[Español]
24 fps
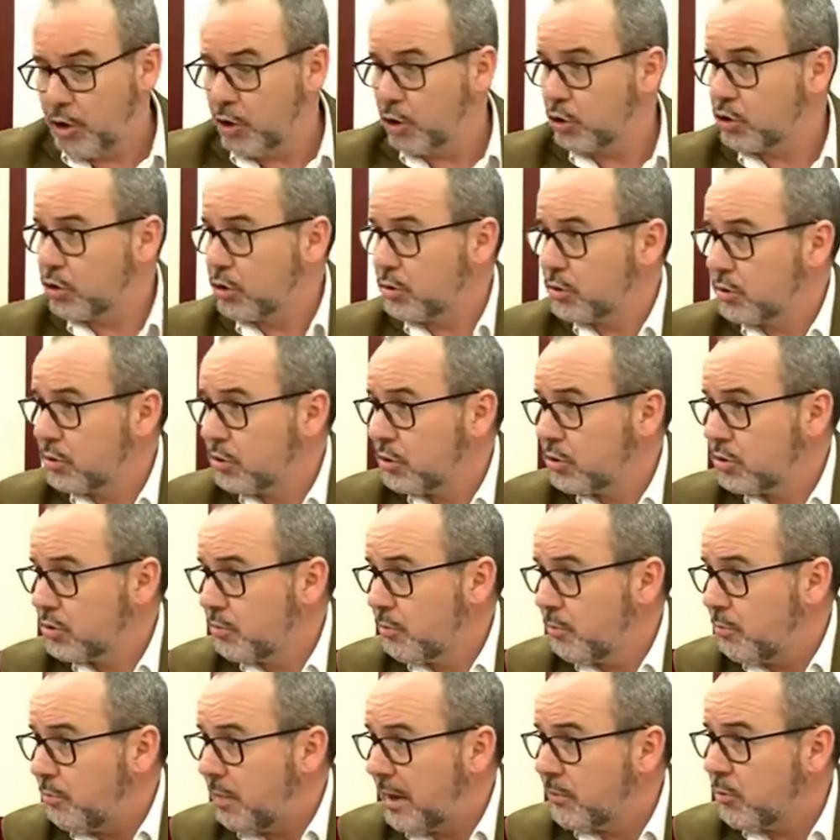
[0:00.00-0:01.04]
Nosotros
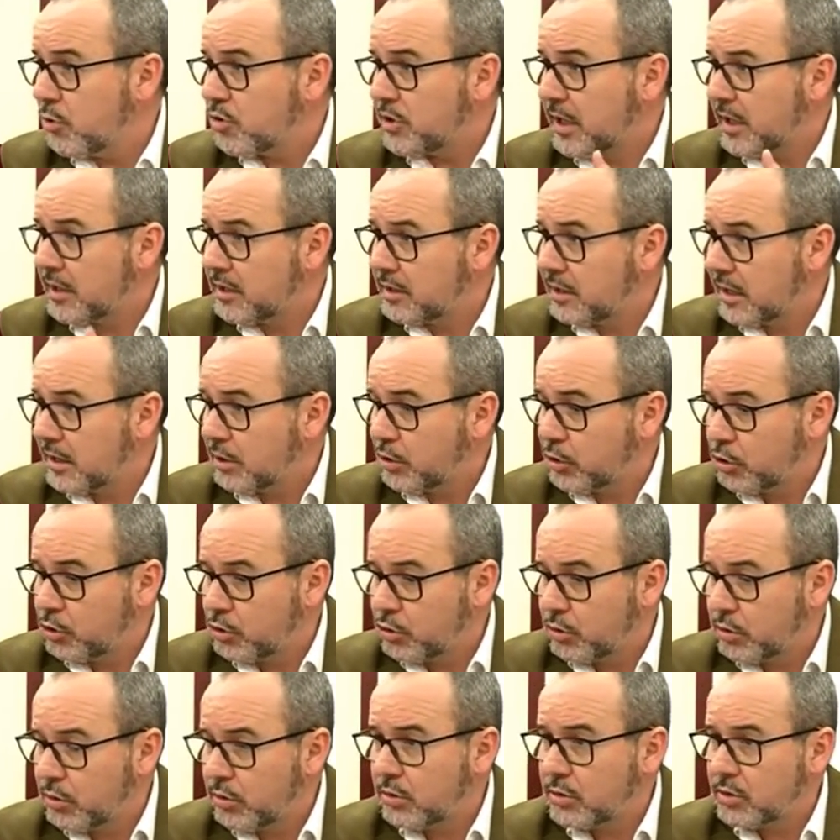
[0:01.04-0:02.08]
vamos a estar
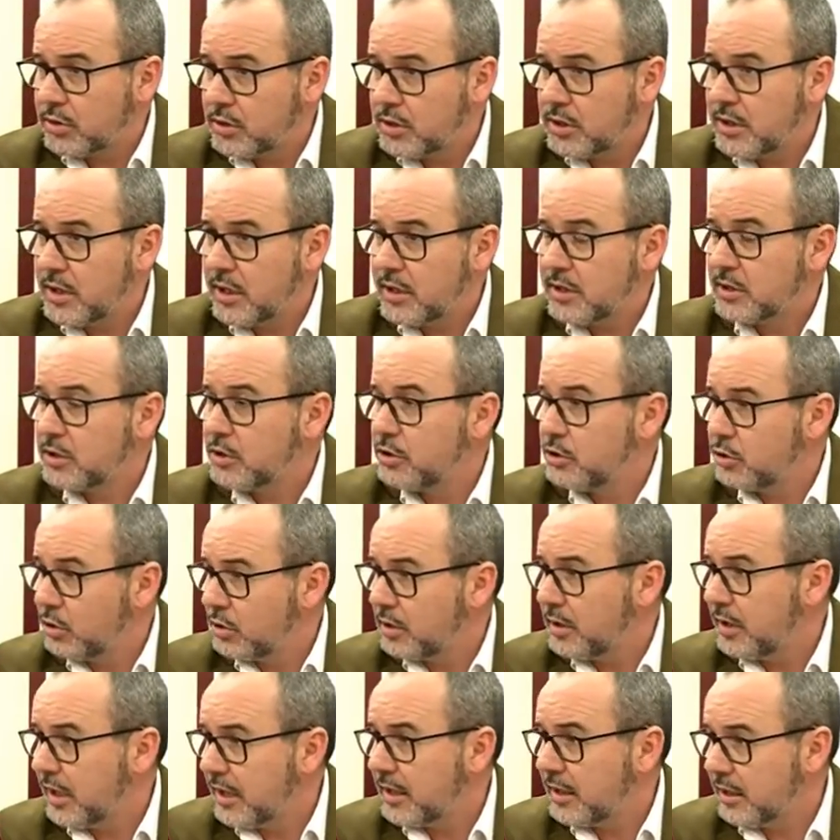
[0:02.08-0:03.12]
todos los días
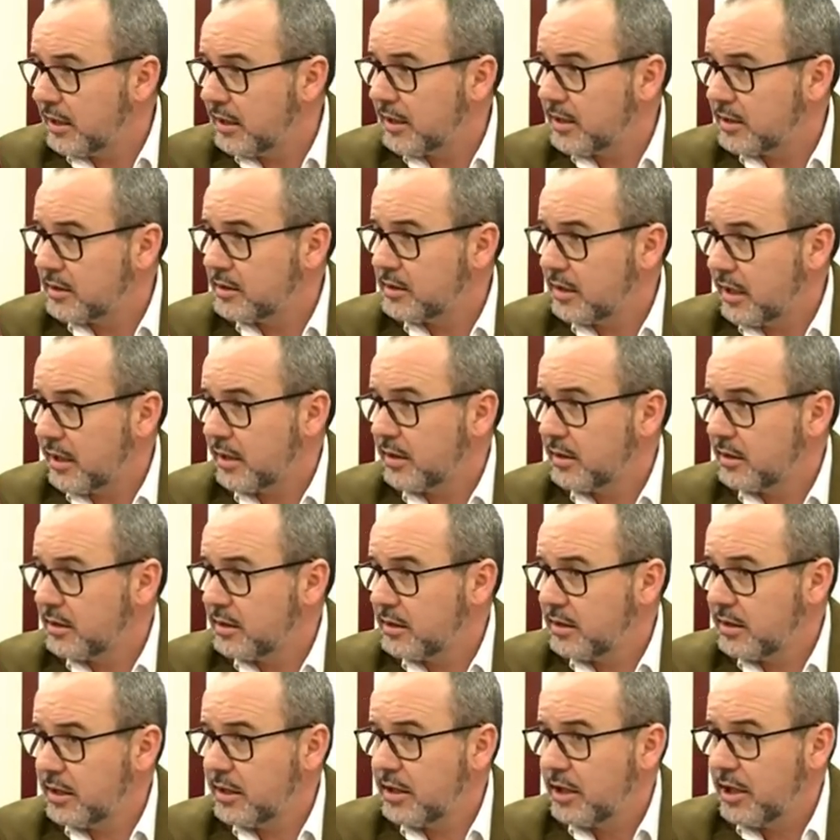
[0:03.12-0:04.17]
donde hay que estar,
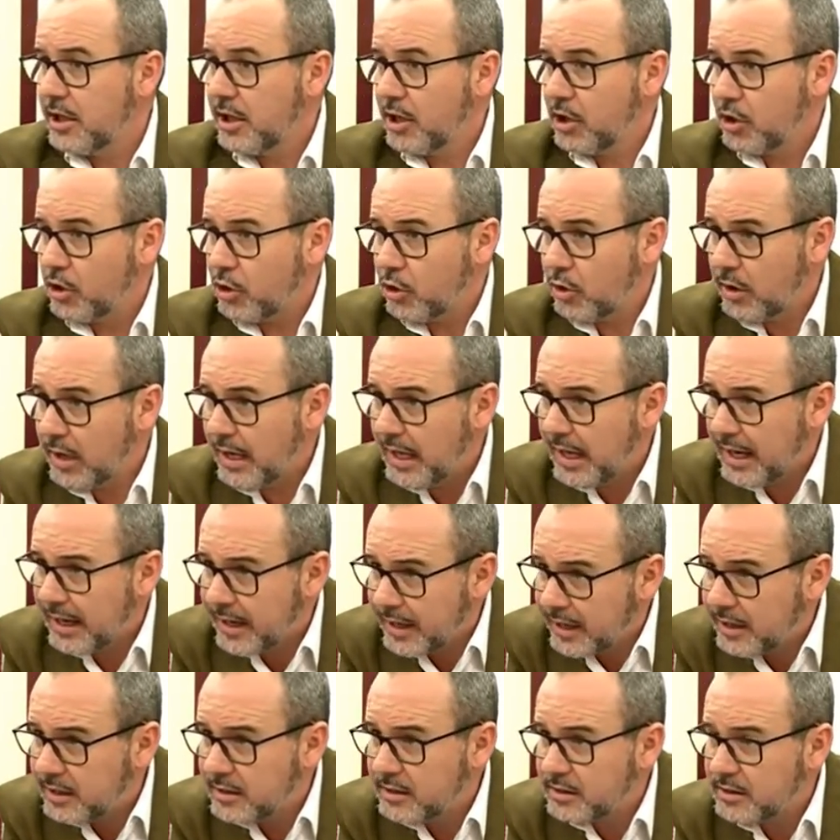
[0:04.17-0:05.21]
¿eh? con la
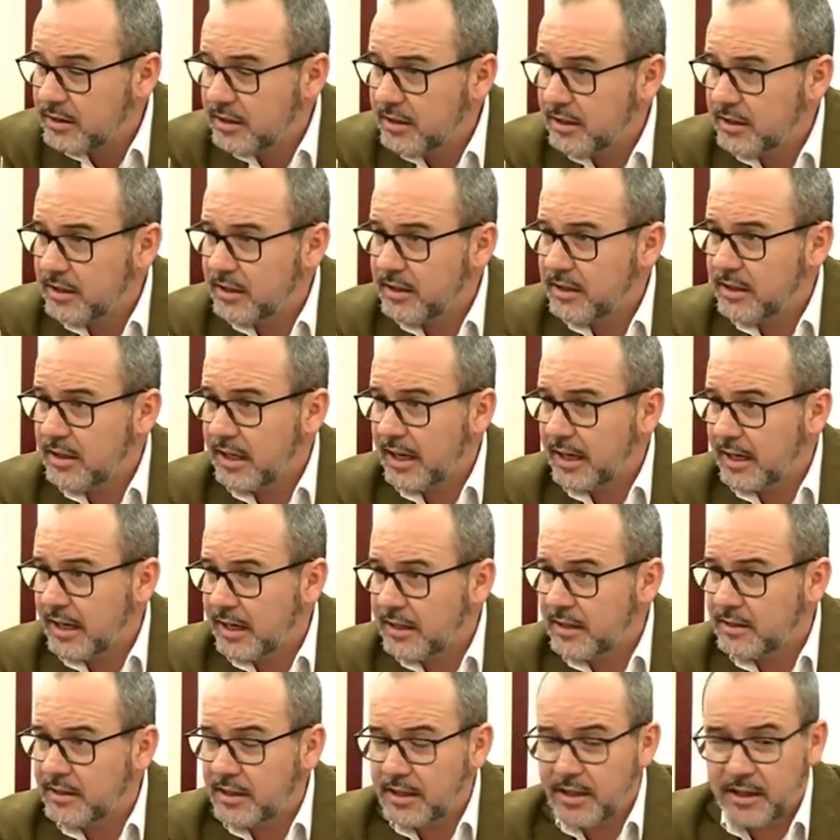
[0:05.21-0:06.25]
gente, el
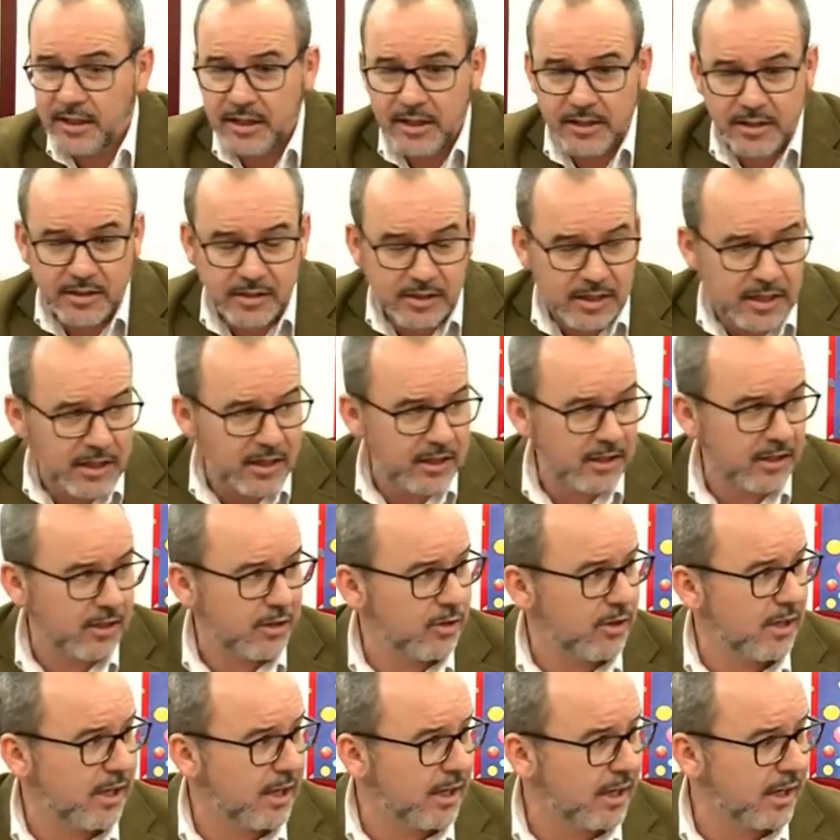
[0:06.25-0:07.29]
alcalde tiene que estar
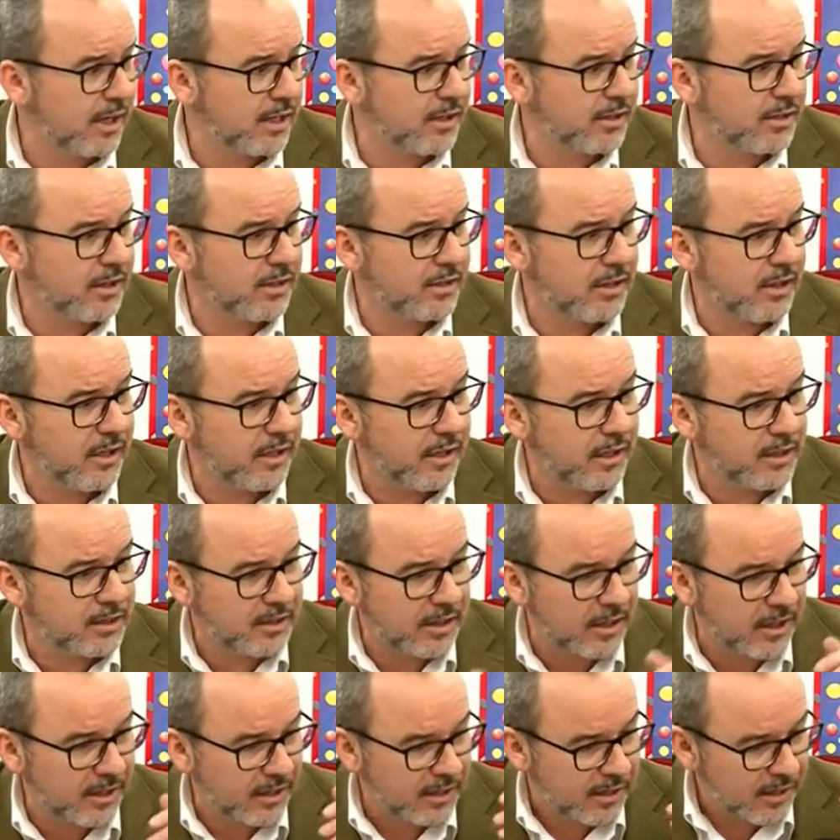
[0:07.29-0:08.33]
con la gente, tiene que
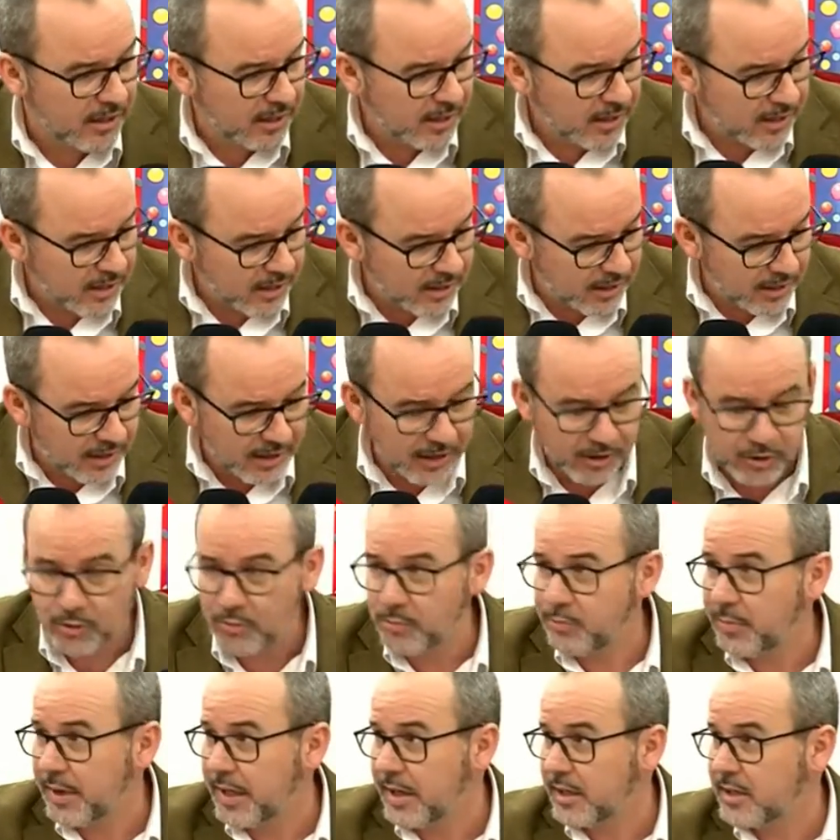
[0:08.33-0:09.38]
estar en las
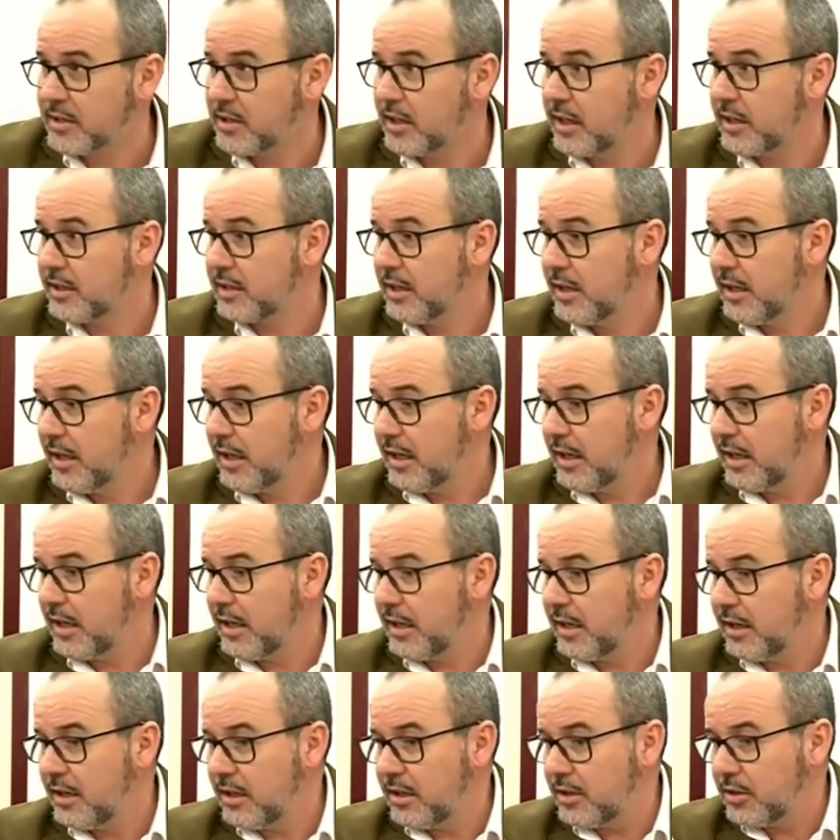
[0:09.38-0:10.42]
comparsas,
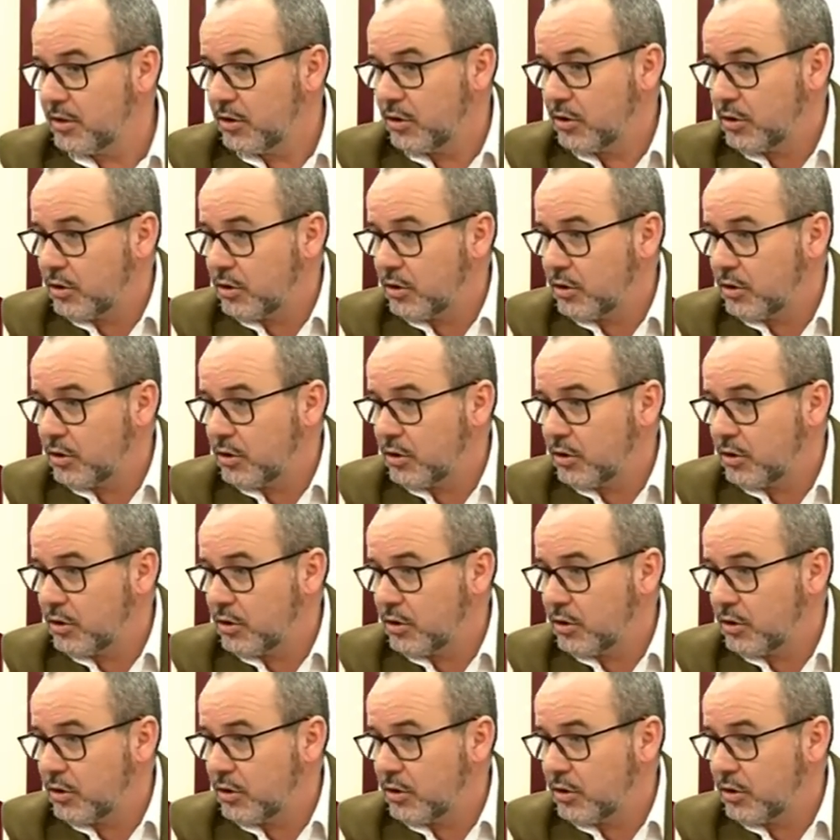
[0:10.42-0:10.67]
en los